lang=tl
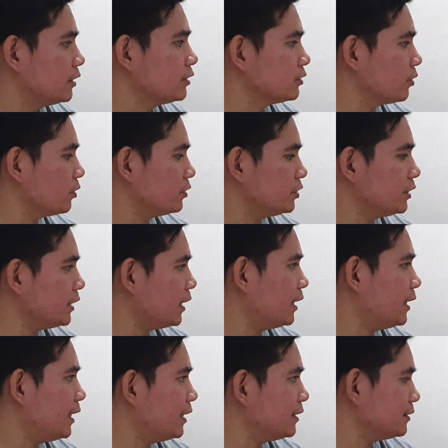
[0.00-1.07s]
So kung hindi siya
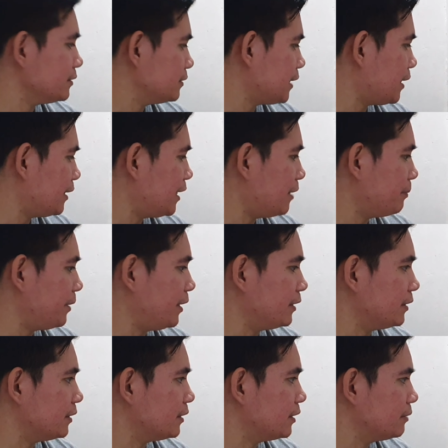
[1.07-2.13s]
nakaka nakalapit,